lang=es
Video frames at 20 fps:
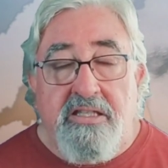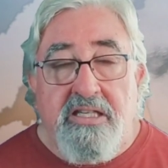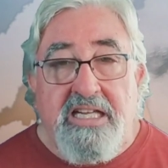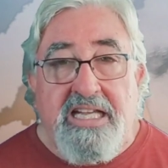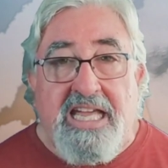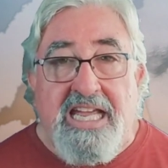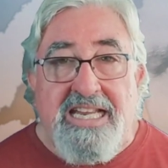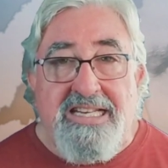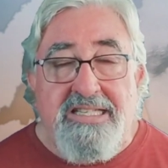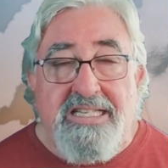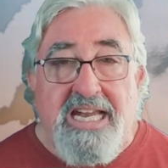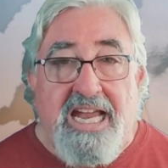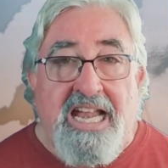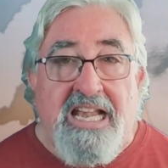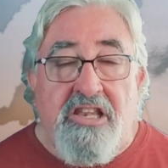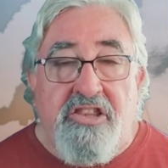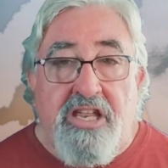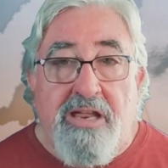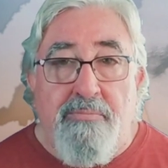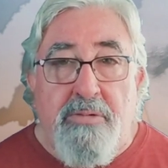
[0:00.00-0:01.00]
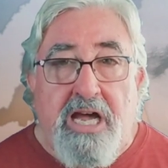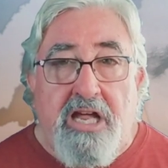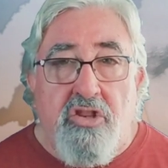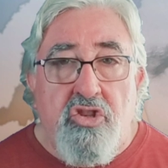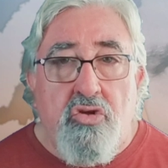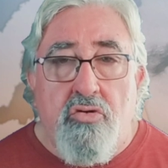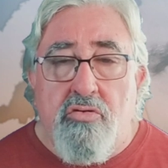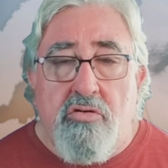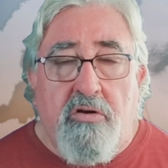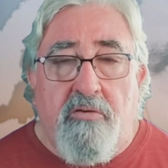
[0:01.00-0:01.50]
que es el tema
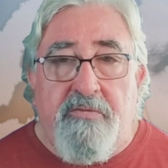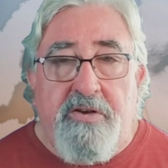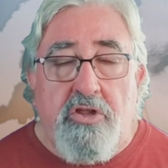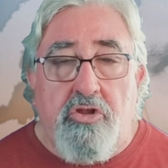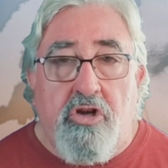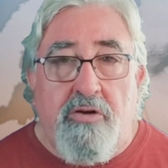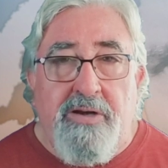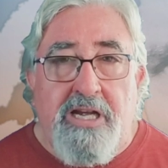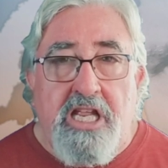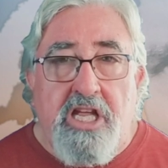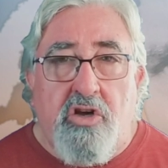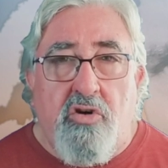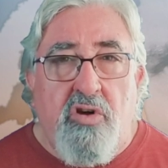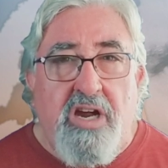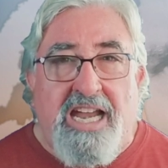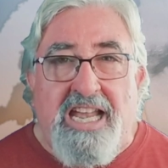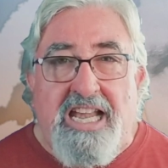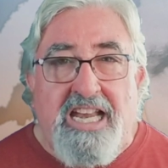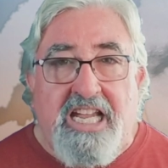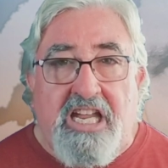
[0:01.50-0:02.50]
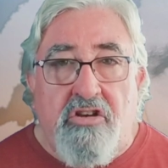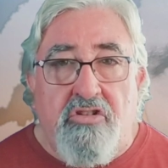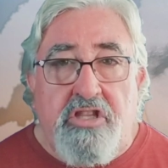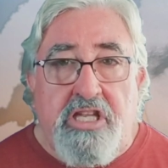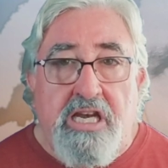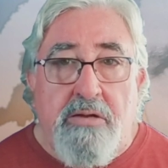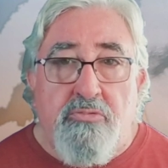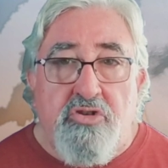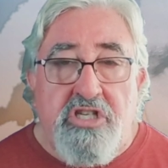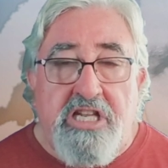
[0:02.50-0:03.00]
de un conflicto bélico en el que no
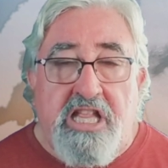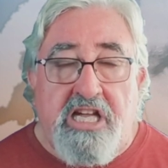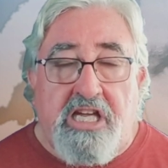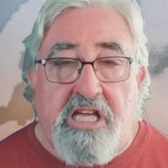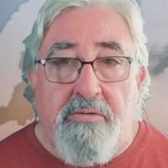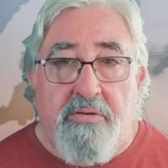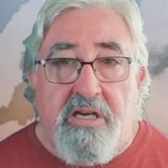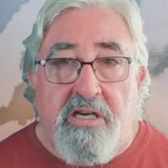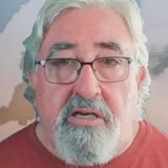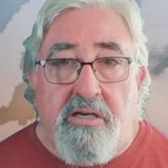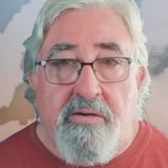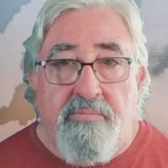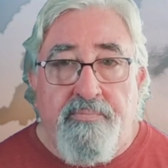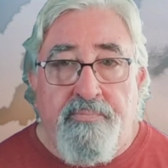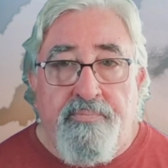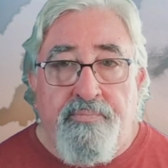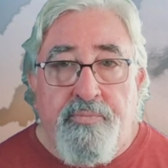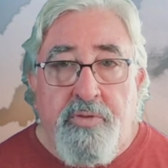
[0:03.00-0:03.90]
tenemos nada que ver.